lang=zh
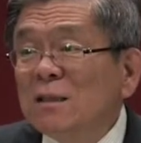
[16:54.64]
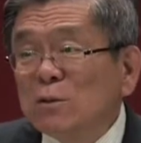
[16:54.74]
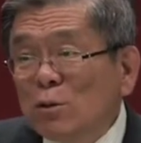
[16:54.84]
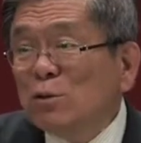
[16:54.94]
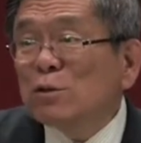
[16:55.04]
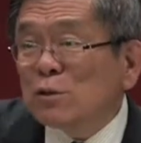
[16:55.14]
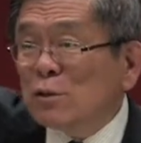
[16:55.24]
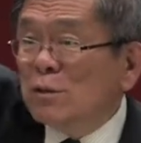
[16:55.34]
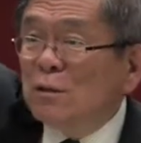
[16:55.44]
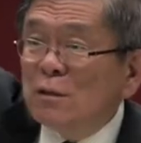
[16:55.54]
都
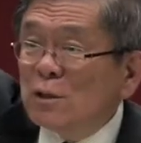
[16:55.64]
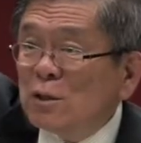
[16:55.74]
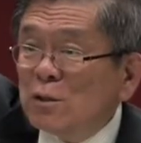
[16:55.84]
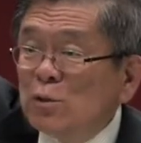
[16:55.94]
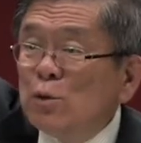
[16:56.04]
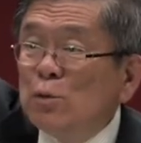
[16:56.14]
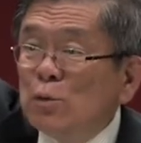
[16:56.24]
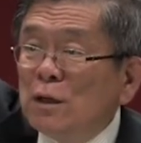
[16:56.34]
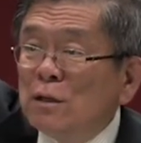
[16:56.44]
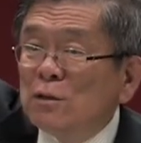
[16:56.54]
是旧
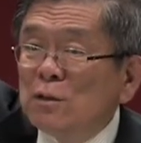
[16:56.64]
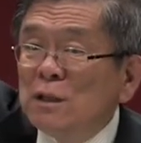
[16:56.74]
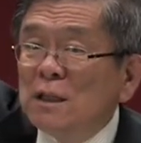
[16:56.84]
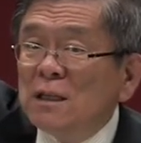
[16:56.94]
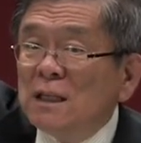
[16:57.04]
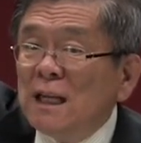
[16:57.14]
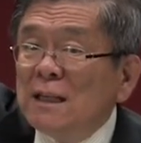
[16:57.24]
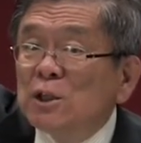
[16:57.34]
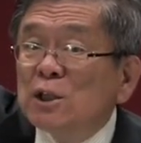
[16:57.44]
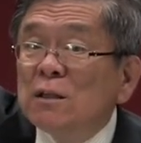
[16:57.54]
约世界的
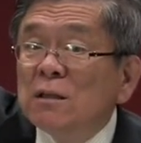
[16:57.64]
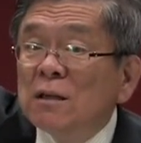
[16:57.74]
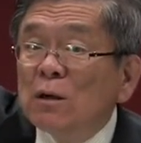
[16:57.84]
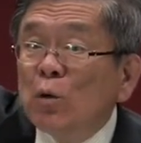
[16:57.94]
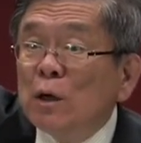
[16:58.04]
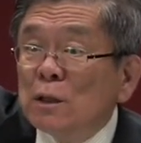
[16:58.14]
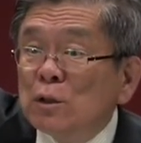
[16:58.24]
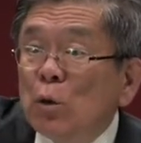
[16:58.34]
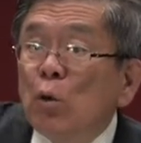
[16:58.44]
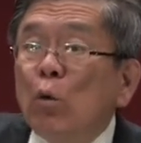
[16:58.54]
延伸，或者
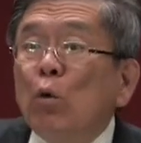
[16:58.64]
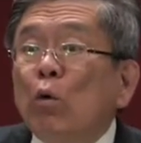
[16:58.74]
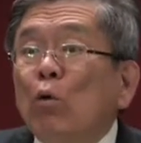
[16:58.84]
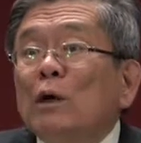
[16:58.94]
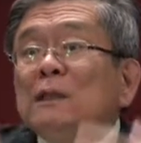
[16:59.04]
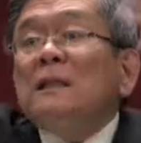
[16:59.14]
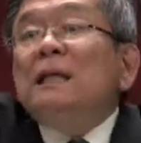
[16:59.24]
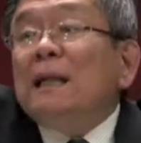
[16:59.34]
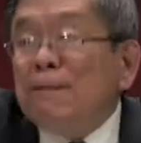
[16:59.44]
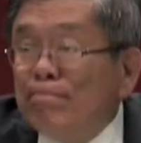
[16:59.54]
说活
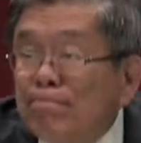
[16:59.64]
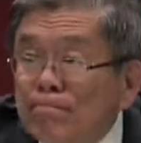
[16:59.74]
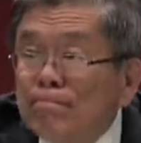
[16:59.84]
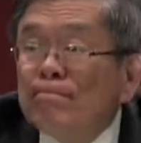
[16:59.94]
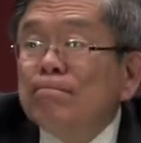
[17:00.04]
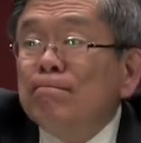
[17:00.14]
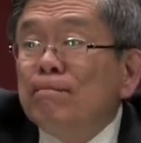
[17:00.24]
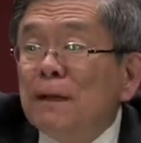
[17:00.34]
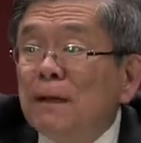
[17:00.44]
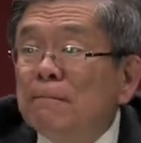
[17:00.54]
现
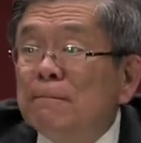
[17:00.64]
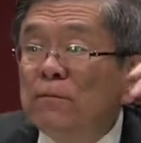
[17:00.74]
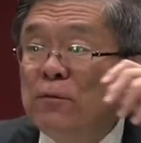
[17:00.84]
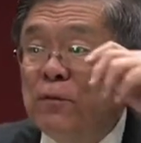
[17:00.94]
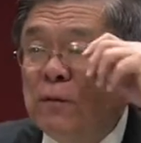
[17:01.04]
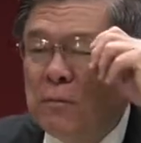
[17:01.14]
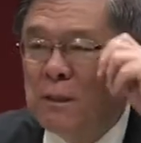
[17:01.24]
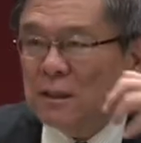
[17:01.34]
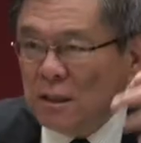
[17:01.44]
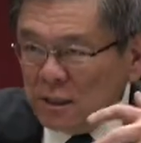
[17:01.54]

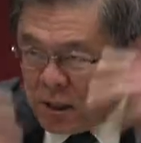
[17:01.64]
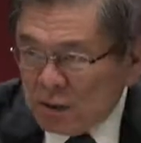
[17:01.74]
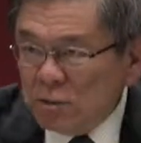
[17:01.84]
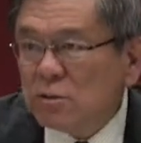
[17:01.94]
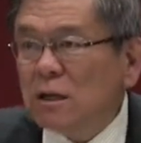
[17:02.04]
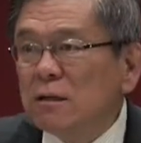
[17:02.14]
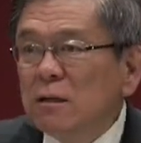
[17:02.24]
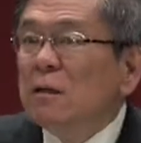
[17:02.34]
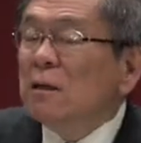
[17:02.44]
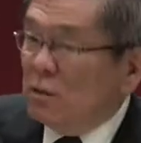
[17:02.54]
啊，fulfillment 成全。
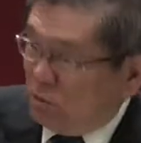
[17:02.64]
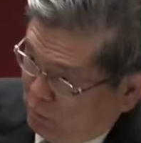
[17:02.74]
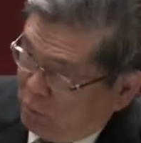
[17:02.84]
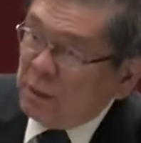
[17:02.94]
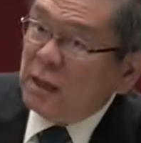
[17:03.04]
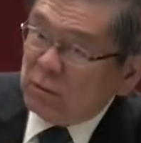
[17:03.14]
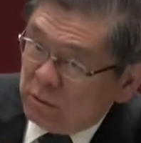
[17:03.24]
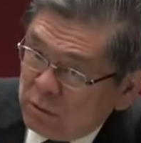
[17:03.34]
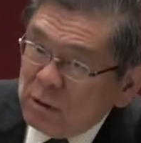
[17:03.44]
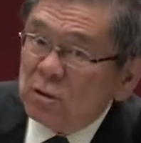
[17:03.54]
所以我们要
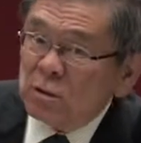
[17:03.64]
遵